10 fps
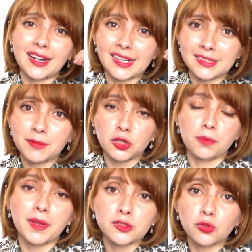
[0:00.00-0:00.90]
el
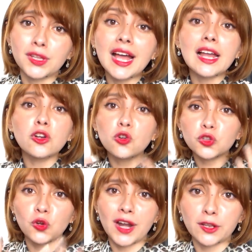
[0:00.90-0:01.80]
crecimiento personal,
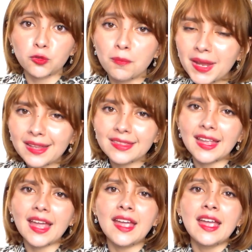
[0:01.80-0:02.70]
controlar tu mente,